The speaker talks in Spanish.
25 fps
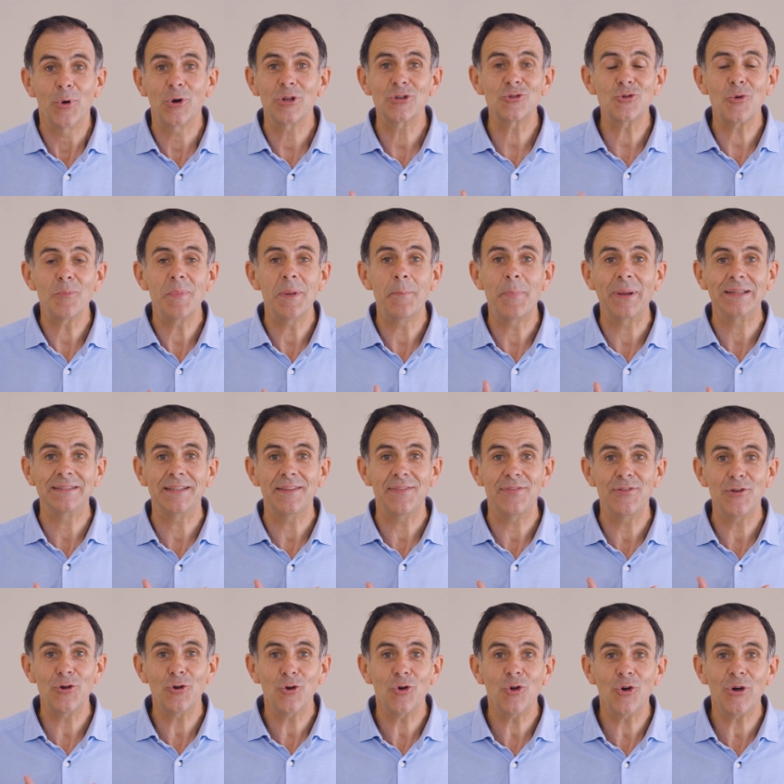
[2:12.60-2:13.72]
Por eso mi
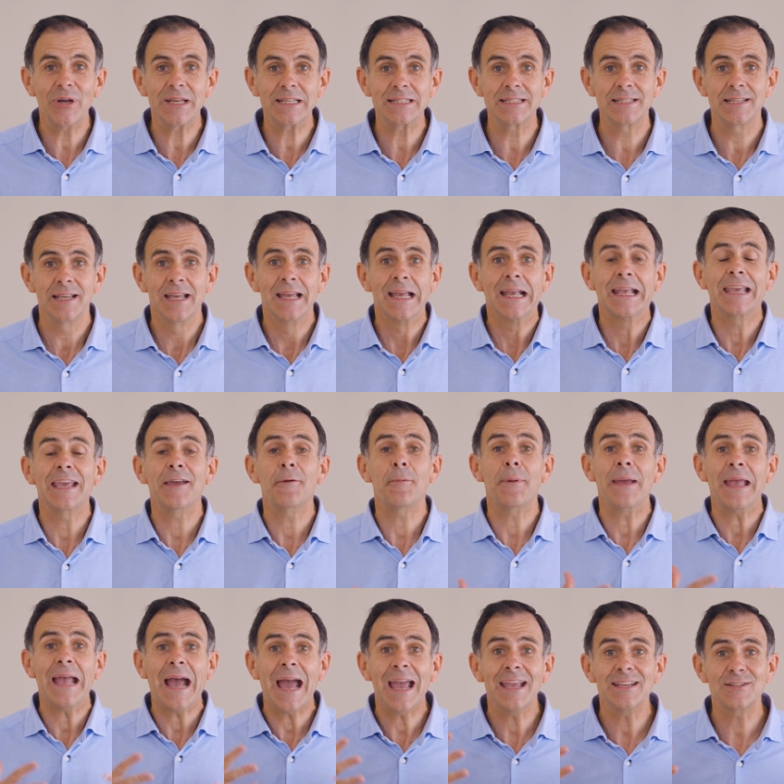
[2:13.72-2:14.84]
petición no es que
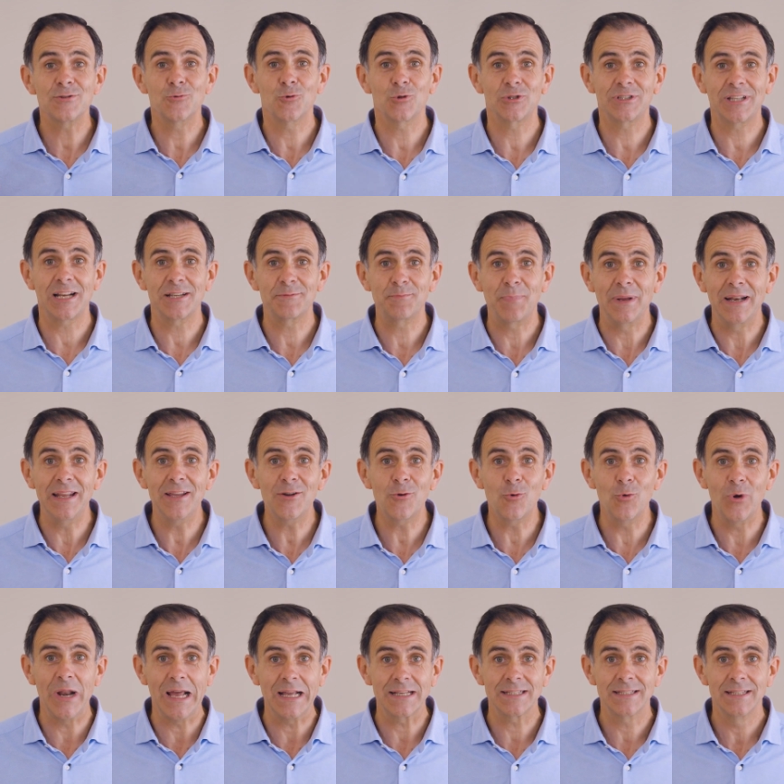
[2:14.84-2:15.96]
veáis nuestras
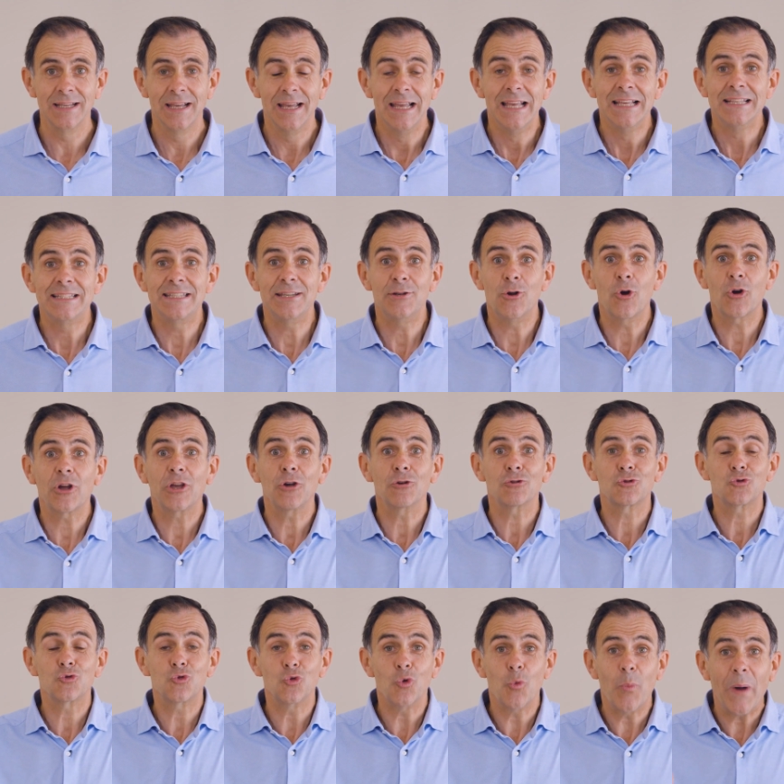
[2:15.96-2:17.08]
películas, sino que
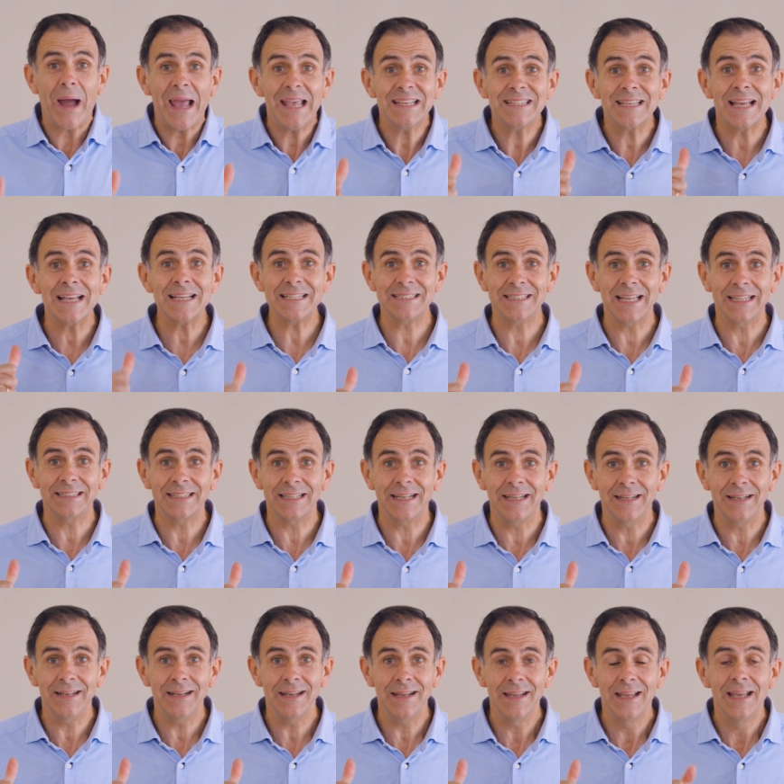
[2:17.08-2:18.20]
os subáis a este
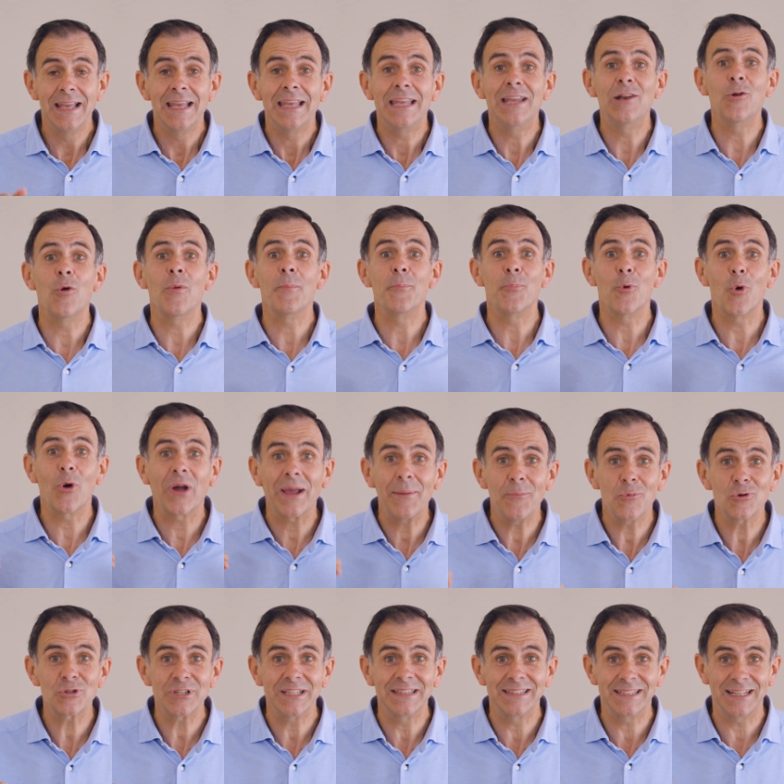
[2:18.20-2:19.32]
tren y lo
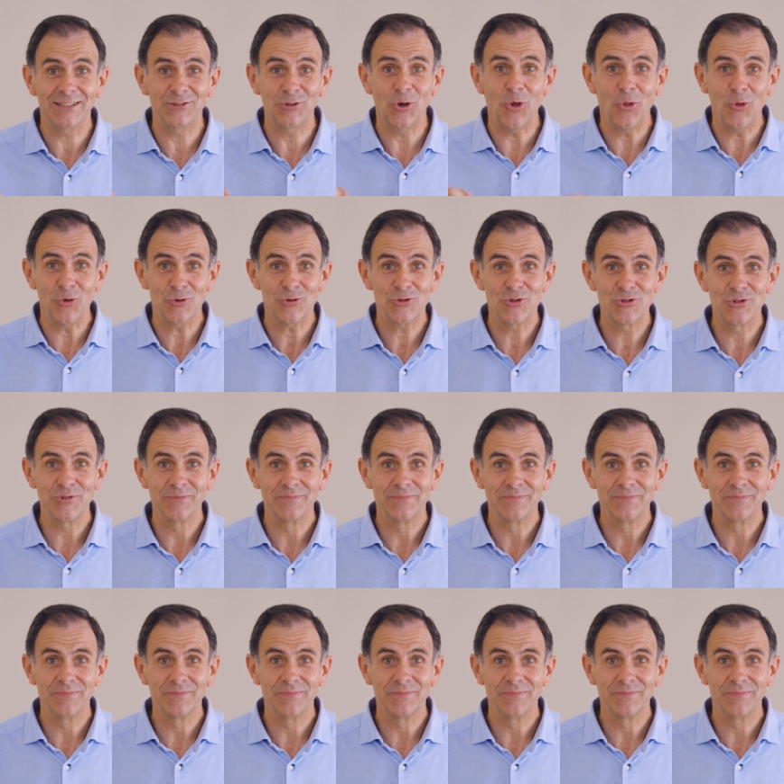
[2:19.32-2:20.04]
empujemos entre todos.